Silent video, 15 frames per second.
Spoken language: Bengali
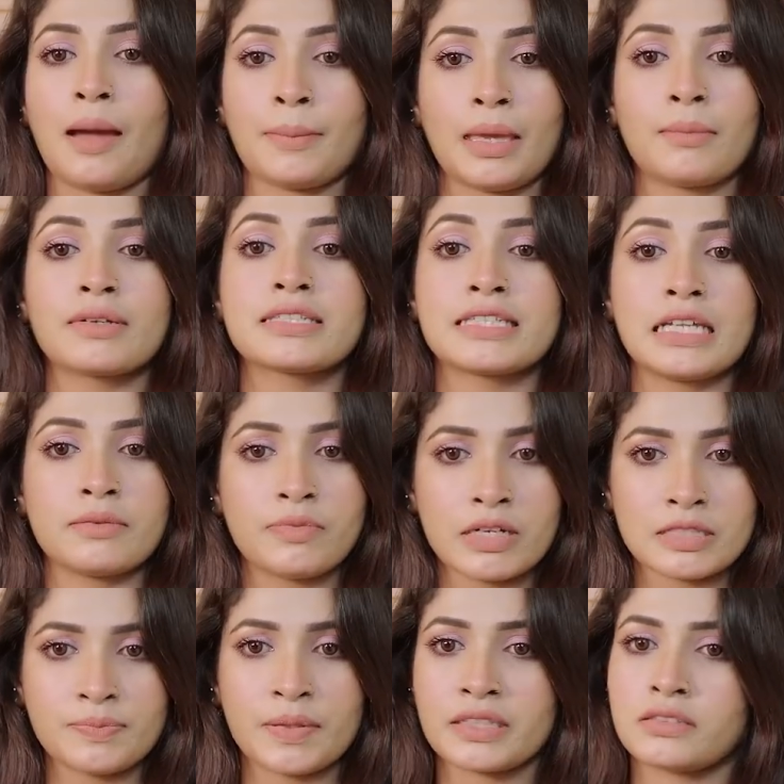আমি আমার সেলফ
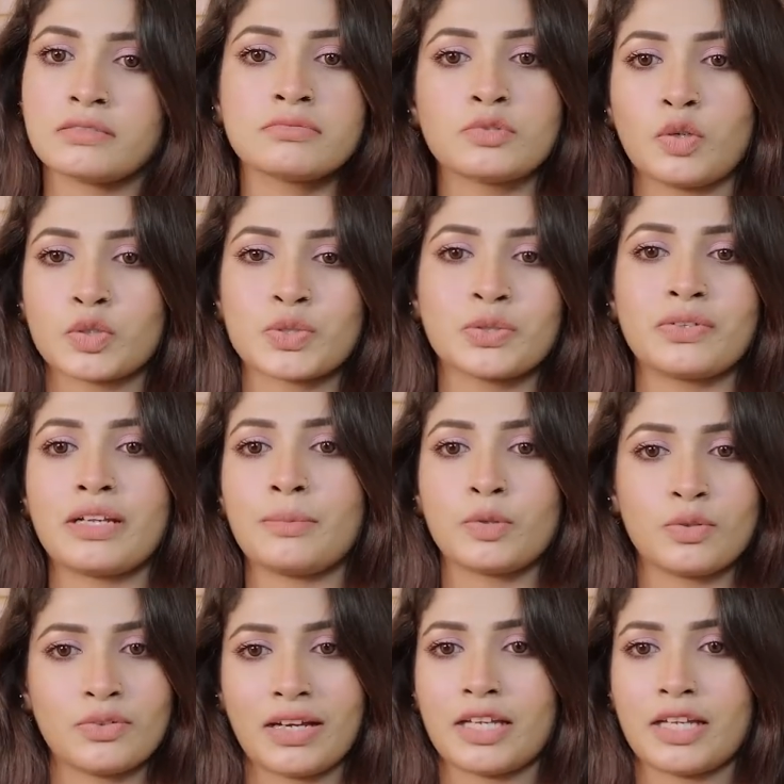রেসপেক্ট নষ্ট করে আমি কোনো